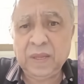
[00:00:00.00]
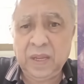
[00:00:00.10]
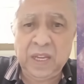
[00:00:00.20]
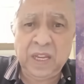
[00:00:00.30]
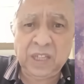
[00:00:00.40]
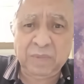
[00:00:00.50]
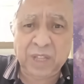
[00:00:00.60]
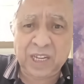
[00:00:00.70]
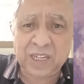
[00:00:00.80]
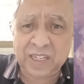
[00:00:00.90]
ايه شعب
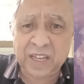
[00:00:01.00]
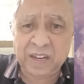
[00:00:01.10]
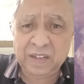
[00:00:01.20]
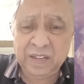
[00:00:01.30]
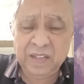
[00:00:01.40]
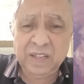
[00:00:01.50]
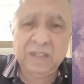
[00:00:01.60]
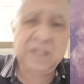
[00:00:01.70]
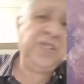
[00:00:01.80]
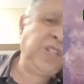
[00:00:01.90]
عملت الجزائر
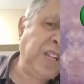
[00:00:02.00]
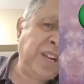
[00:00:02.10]
جيني